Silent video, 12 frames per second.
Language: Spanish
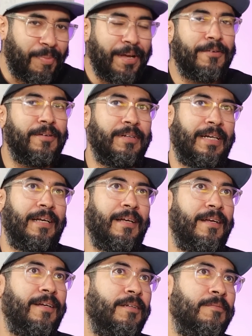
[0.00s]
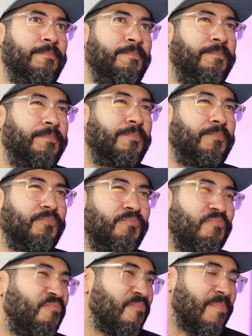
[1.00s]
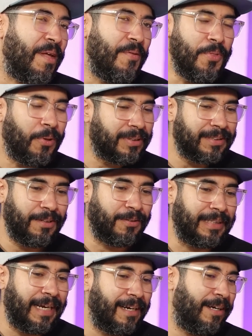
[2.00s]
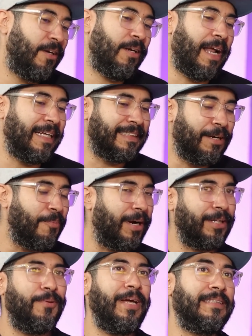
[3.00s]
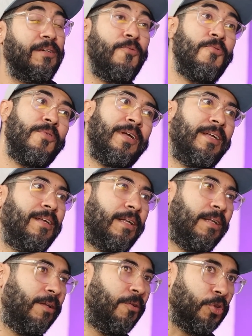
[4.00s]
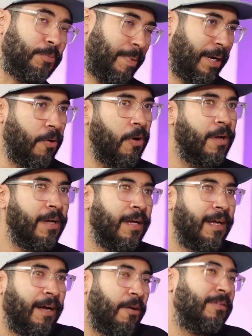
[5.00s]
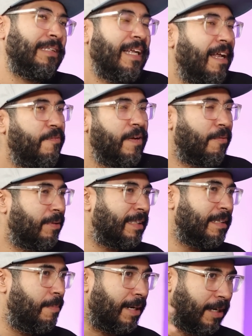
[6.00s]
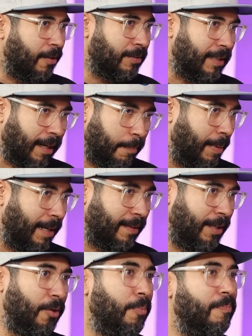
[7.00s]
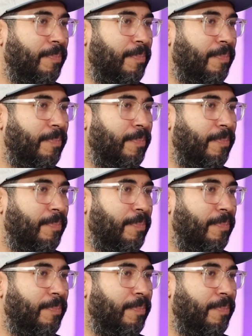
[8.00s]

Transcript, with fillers: digo, eh, no, o sea, así como que tú digas, uy, nos pegó. O sea, al final de cuentas el mercado se reparte, ¿no?